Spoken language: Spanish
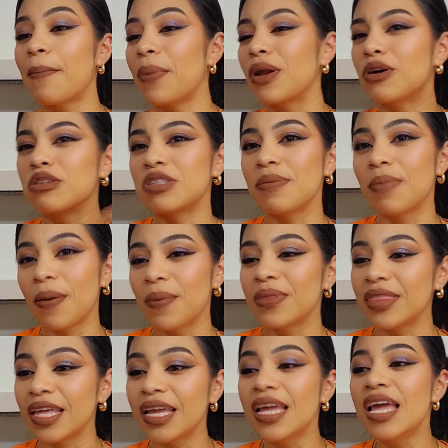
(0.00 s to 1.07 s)
pero
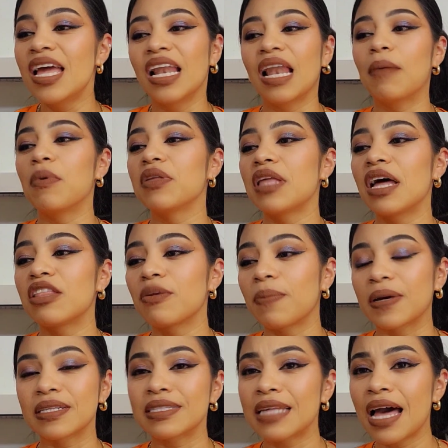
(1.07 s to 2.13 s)
simplemente las voy dejando
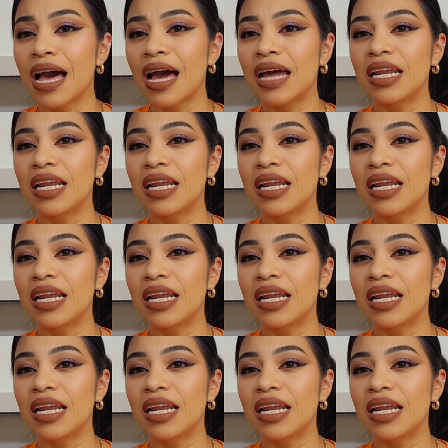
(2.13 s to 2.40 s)
pasar